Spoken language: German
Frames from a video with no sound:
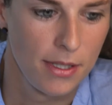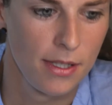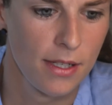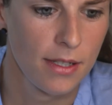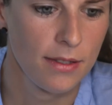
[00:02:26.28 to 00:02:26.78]

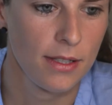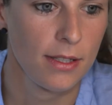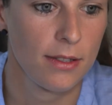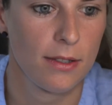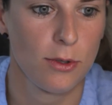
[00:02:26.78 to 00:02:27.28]
unsere
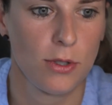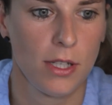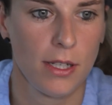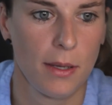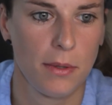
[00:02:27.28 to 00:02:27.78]
30-jährige
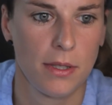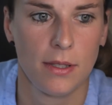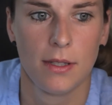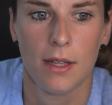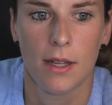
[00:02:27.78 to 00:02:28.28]
Expertise, die
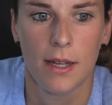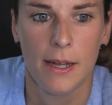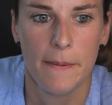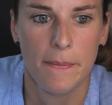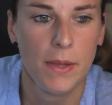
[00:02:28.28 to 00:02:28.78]
wir im
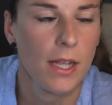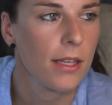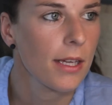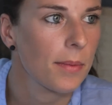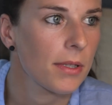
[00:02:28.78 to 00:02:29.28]
Bereich der
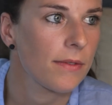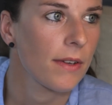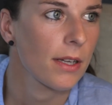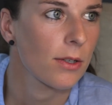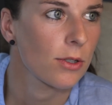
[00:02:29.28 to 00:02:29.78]
Beamten
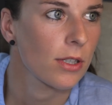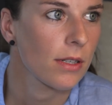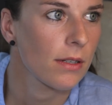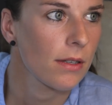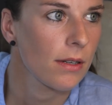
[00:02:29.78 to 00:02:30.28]
aufgebaut haben.
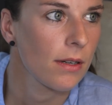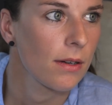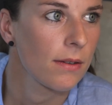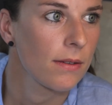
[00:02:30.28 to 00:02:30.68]
Und